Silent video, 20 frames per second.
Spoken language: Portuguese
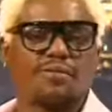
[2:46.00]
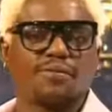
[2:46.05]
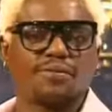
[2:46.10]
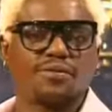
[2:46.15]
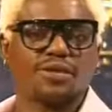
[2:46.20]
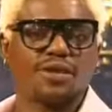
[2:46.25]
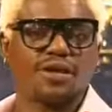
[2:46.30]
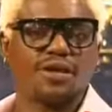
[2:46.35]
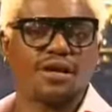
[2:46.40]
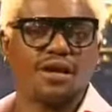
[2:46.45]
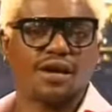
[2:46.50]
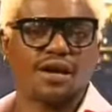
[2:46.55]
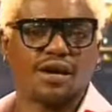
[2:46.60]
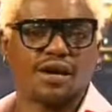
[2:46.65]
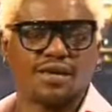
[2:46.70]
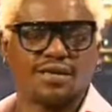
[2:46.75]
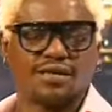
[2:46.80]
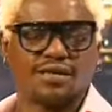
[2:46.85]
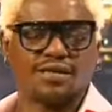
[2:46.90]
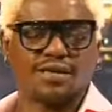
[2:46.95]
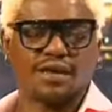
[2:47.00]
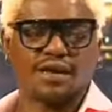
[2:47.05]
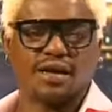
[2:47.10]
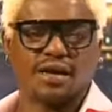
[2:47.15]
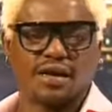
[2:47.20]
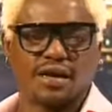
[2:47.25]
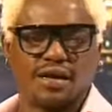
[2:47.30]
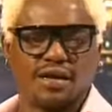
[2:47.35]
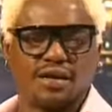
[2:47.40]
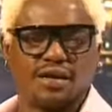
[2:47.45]
eu poderia dizer
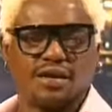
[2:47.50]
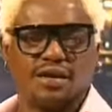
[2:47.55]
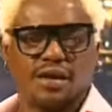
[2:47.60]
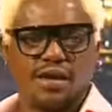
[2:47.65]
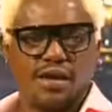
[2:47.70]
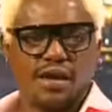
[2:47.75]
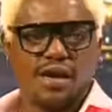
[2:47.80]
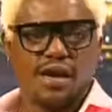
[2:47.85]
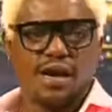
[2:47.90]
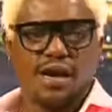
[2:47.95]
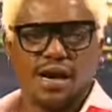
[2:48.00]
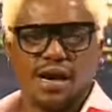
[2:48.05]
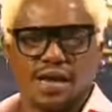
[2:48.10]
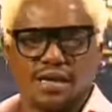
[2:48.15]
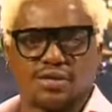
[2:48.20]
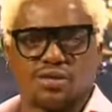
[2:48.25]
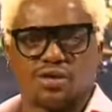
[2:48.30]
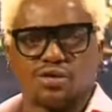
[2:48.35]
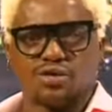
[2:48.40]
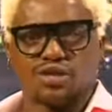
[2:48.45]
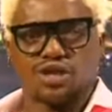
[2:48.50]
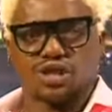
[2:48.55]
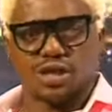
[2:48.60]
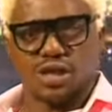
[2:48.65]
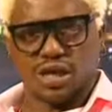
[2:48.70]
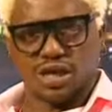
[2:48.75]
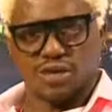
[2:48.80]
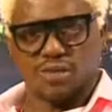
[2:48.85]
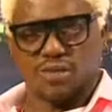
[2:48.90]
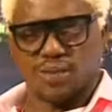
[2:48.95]
a, a todos os
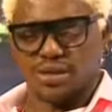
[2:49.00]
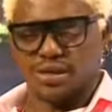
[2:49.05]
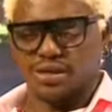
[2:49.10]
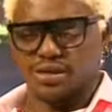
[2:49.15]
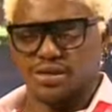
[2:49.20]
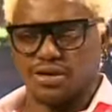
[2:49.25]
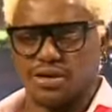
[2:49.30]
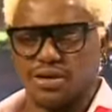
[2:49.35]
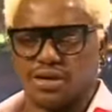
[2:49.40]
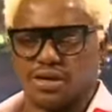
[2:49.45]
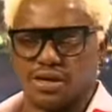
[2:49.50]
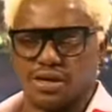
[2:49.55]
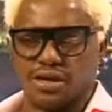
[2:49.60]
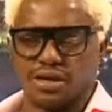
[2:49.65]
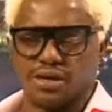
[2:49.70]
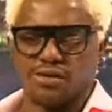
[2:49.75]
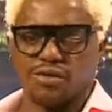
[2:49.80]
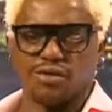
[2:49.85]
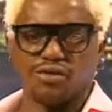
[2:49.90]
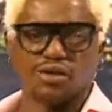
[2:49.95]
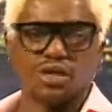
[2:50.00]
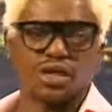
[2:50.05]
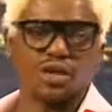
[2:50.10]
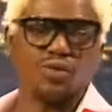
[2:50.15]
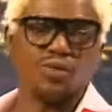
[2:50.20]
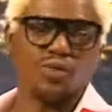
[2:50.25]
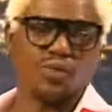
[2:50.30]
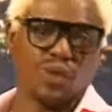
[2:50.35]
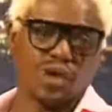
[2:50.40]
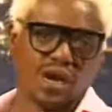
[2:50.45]
telespectadores que
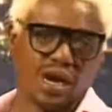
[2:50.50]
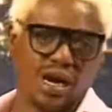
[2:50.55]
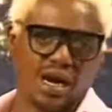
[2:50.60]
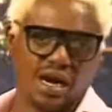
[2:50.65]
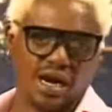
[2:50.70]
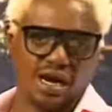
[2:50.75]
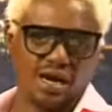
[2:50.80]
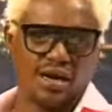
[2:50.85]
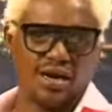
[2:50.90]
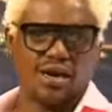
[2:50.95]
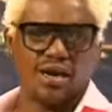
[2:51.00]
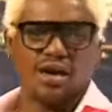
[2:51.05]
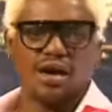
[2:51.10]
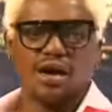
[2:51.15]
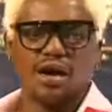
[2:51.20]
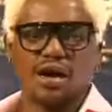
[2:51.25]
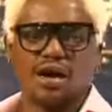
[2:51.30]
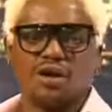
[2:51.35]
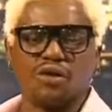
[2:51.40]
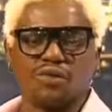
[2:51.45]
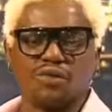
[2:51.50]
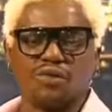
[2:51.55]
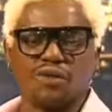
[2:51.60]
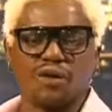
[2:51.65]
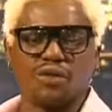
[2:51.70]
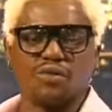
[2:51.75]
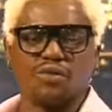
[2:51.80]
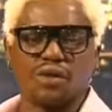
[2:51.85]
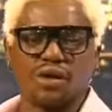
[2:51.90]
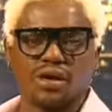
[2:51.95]
continuem a, a
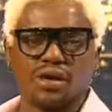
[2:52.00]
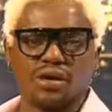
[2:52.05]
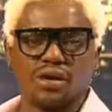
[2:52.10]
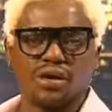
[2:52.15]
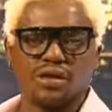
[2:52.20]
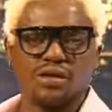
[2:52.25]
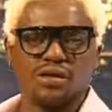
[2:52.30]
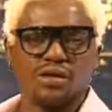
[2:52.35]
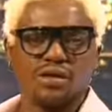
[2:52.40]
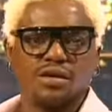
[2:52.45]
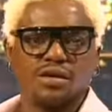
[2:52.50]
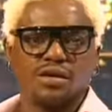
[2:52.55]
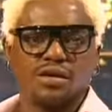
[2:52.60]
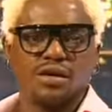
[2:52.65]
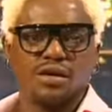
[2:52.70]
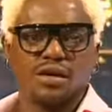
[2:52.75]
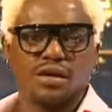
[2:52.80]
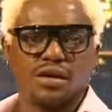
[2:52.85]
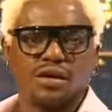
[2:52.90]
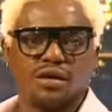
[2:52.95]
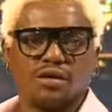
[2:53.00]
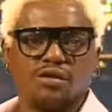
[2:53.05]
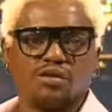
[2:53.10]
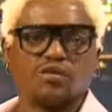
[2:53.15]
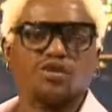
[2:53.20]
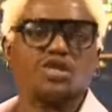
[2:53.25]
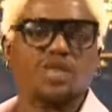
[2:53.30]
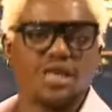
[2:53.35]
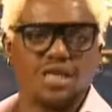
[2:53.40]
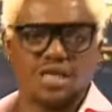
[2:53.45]
ouvir o que
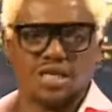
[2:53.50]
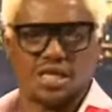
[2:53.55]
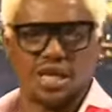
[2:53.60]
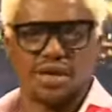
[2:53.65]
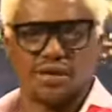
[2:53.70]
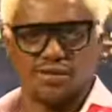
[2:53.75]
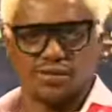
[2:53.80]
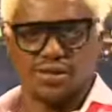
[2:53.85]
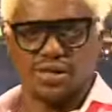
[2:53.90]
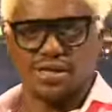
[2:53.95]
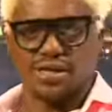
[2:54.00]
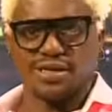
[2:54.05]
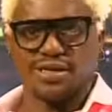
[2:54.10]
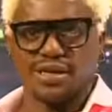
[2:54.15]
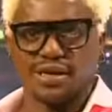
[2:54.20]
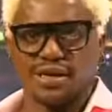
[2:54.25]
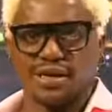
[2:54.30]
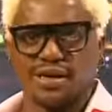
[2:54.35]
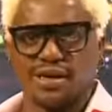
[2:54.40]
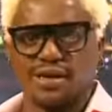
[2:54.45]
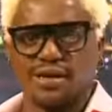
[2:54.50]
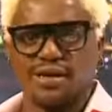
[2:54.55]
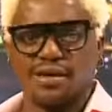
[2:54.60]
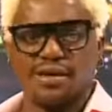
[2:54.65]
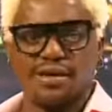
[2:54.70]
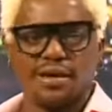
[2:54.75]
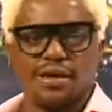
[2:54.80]
os terceiros dizem, né?